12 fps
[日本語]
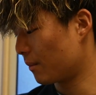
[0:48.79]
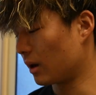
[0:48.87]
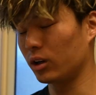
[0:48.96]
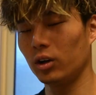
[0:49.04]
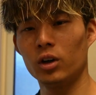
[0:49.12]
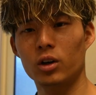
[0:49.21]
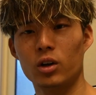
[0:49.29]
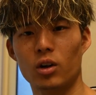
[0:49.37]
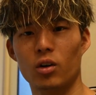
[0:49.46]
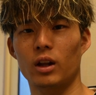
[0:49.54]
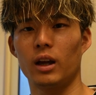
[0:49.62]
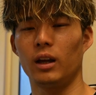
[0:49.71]
まあ、空腹
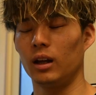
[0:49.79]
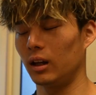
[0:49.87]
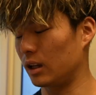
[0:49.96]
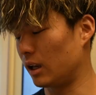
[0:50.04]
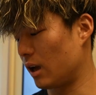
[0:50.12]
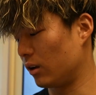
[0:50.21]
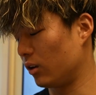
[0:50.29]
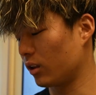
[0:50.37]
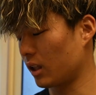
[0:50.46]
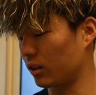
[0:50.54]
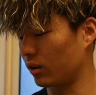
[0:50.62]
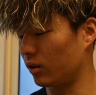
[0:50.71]
状態でね、有
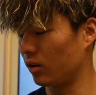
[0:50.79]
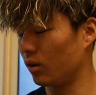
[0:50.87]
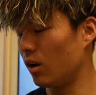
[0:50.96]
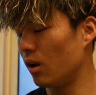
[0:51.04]
酸素